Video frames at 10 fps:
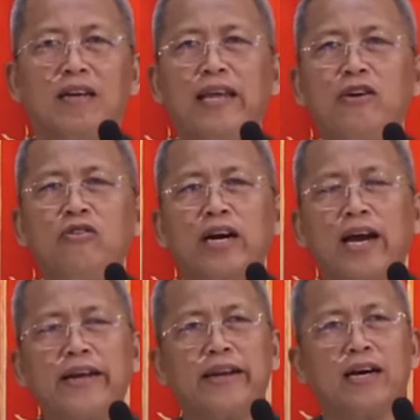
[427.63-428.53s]
Layo na
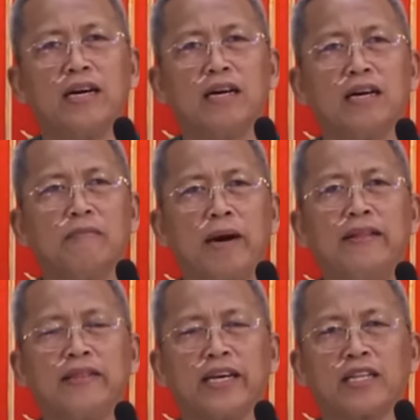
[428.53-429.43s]
kay nang
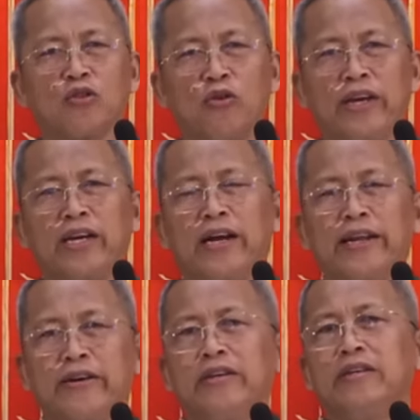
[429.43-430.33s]
20 ka tuig
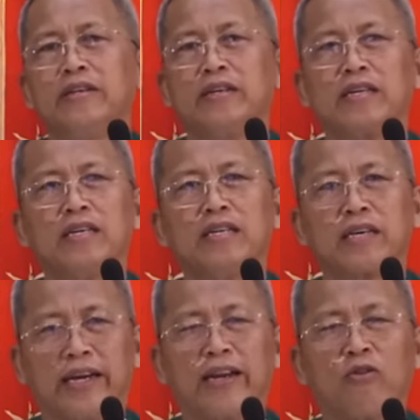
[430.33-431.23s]
ani oy. Eh.
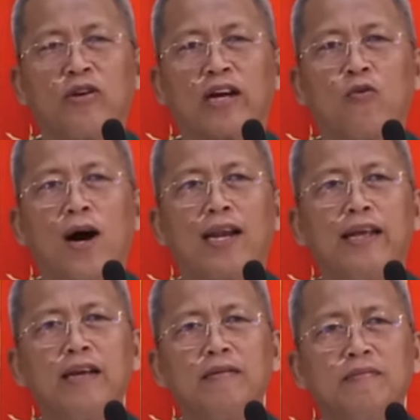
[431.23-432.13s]
Kanirong
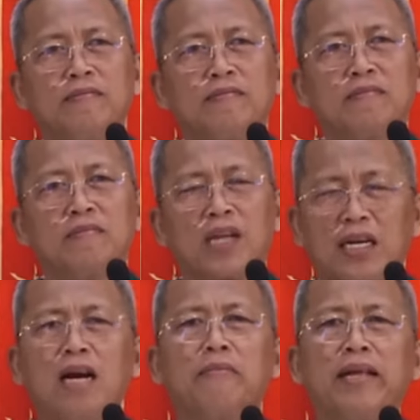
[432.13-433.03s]
nagwali.
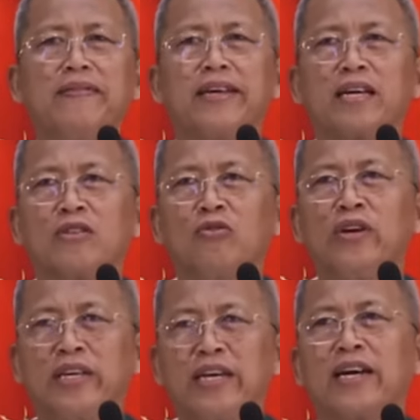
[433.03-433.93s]
Kanang 20 ka
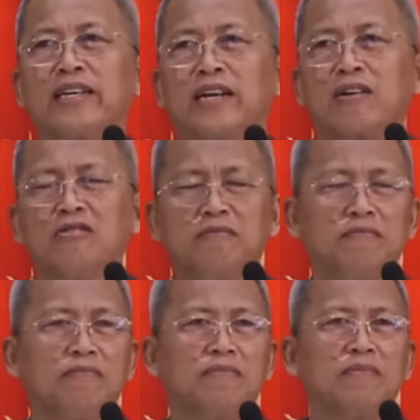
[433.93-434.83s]
tuig ikan karon.
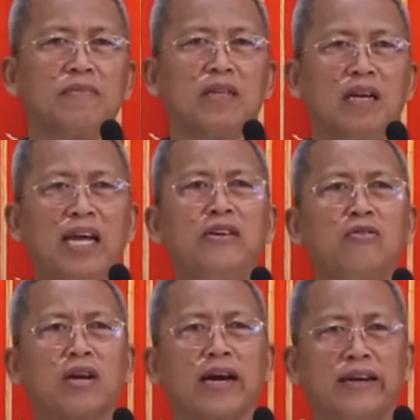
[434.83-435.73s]

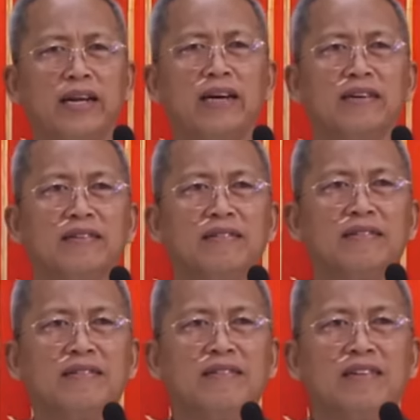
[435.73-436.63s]
Layo ra kay na.
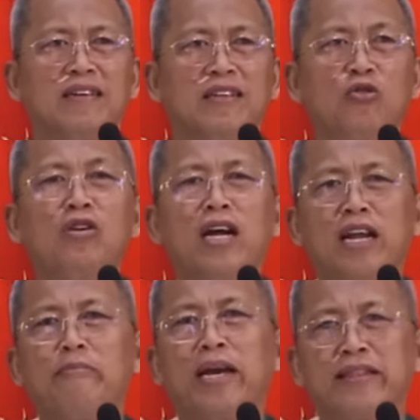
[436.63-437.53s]
Doon
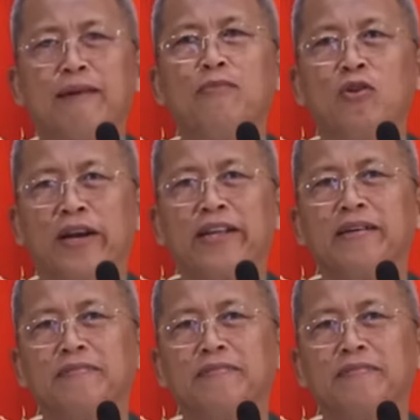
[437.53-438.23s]
na nay mahitabo ani.